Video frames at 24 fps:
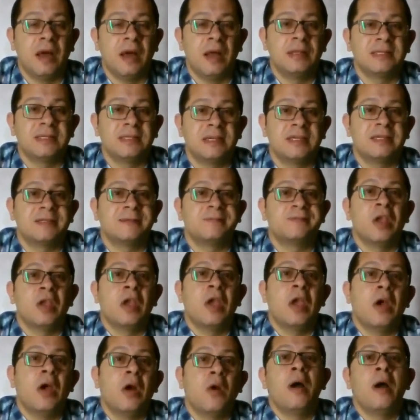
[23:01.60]
من الألسرز
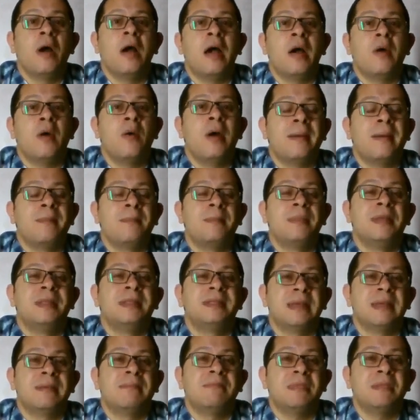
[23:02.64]
وهو
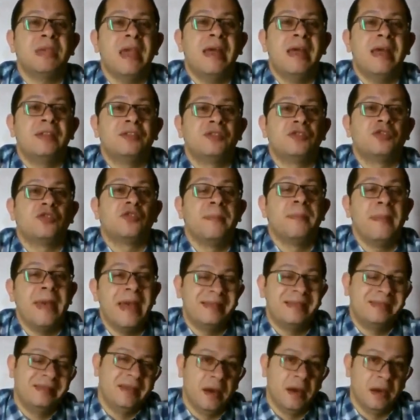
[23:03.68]
بنسميها
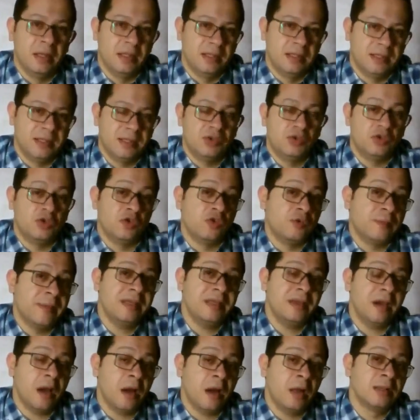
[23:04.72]
تروماتيك ألسر
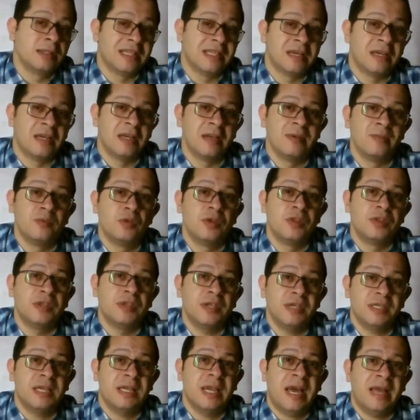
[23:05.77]
تروماتيك ألسر اللي
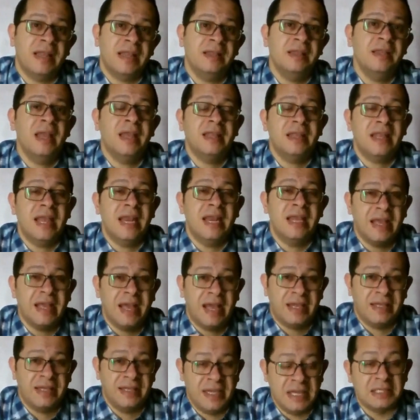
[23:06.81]
ممكن تحصل عندنا
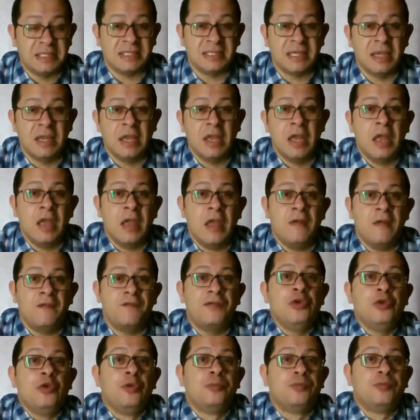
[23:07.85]
ثلاث أحداث
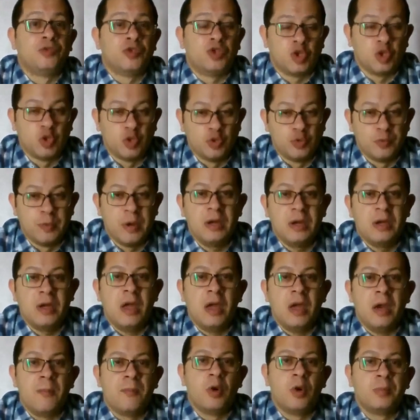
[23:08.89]
فيهم تروما
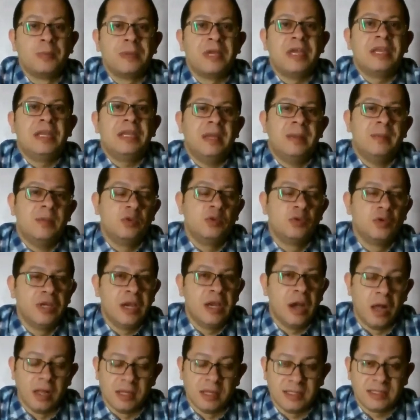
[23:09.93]
ممكن يعملوا
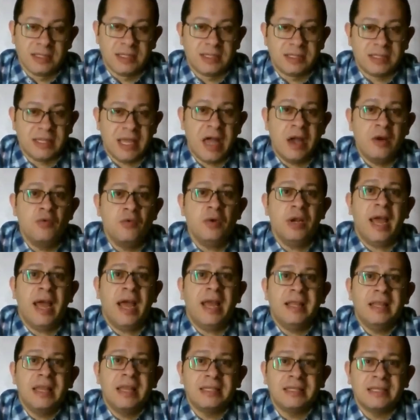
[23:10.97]
لي ألسرز أول
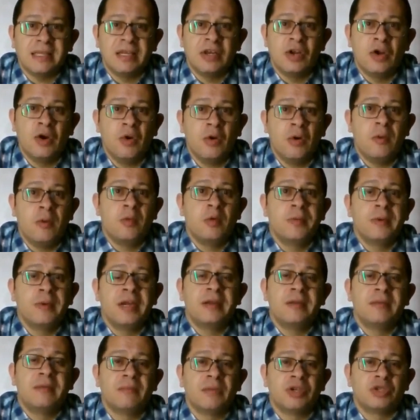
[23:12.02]
حدث اللي هو
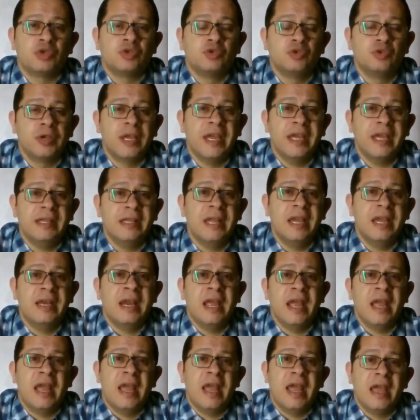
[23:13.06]
ممكن مشهور جدا
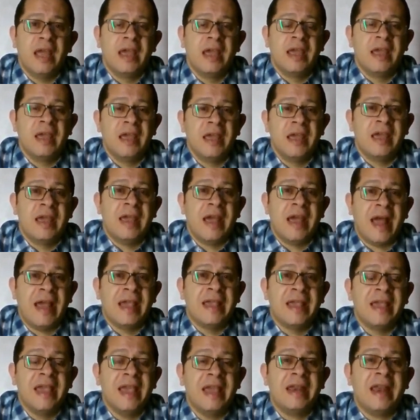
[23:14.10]
آه، آه،
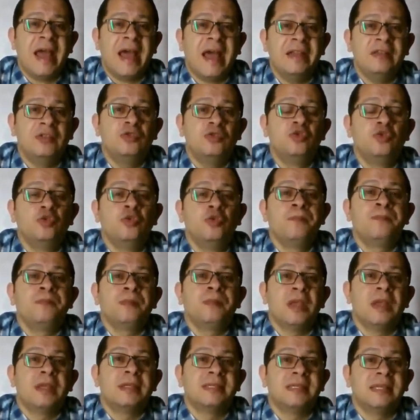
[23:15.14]
عيان عنده
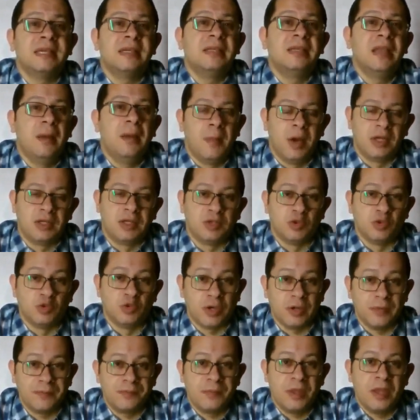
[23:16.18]
سنة
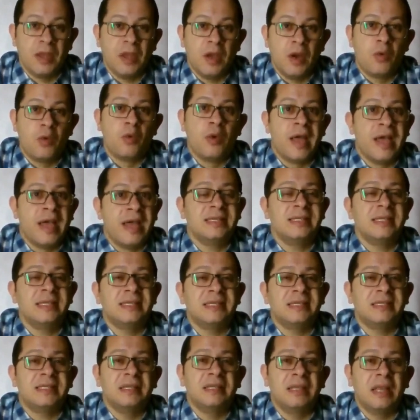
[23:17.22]
مكسورة
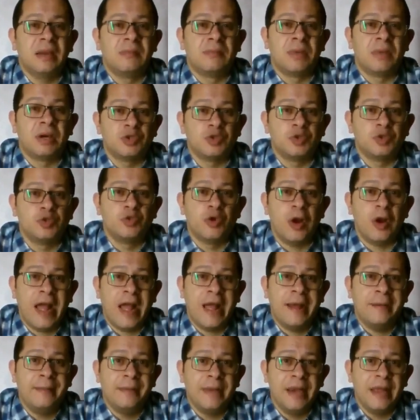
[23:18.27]
وهذه السنة المكسورة
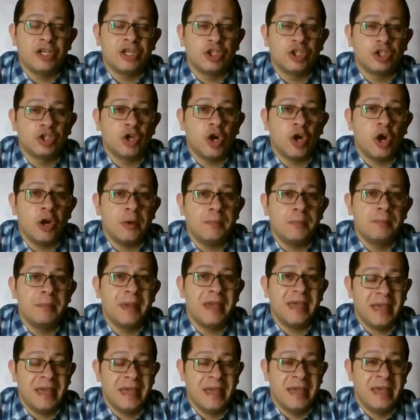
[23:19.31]
عاملة
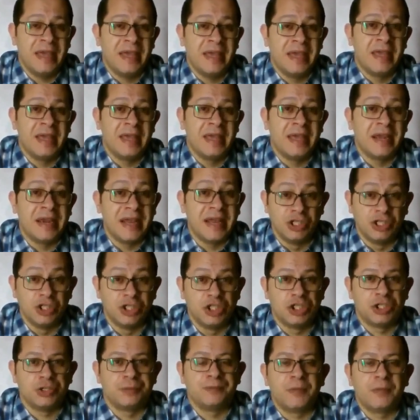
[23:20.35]
شارب آه،
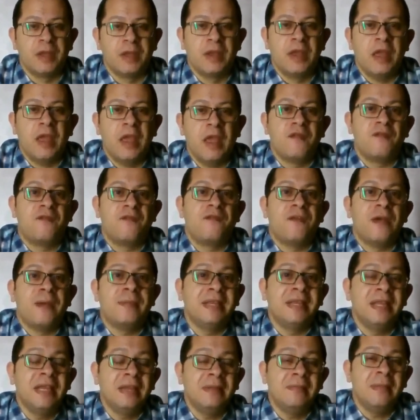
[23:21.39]
ريدج
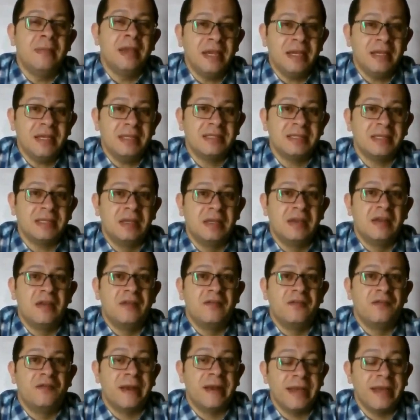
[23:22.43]
فمنين ما
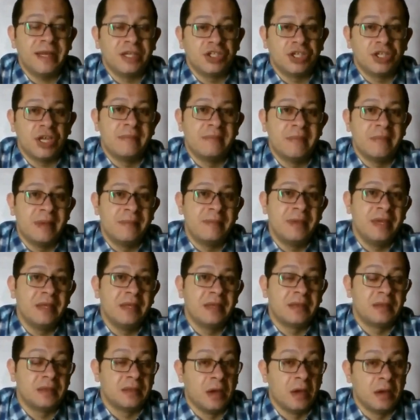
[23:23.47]
يحصل فريكشن ما
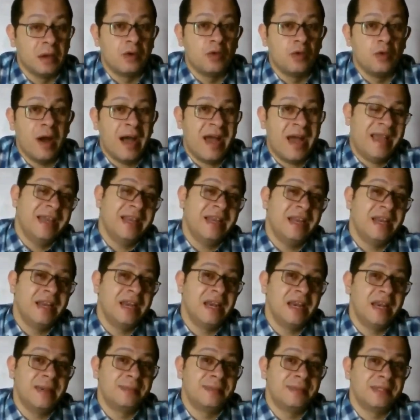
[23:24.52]
بين الطنج
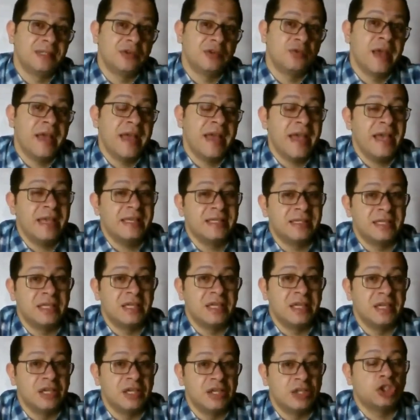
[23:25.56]
واحيانا اللبس
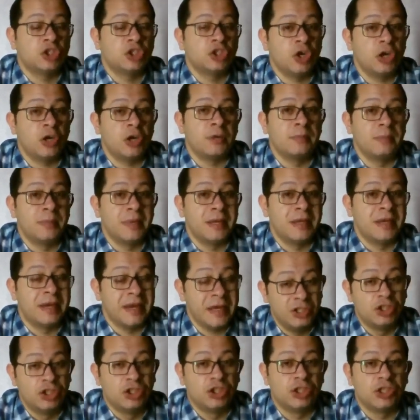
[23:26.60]
وهذه الشرب
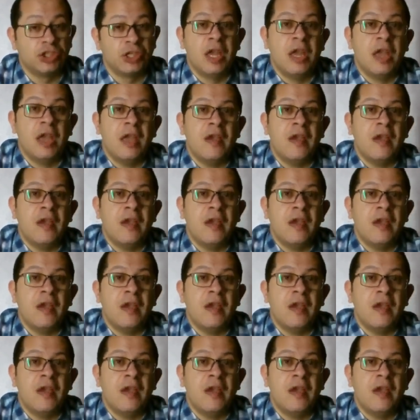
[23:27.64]
ريدج